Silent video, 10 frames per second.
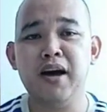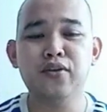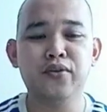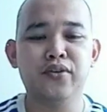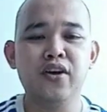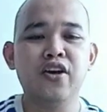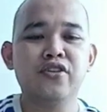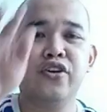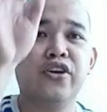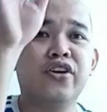Di ba? Ang gulo.
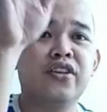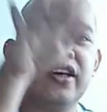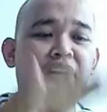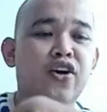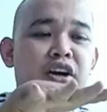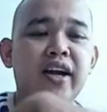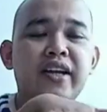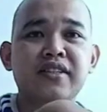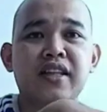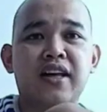So, yun.
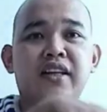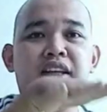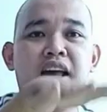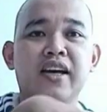I-organize natin.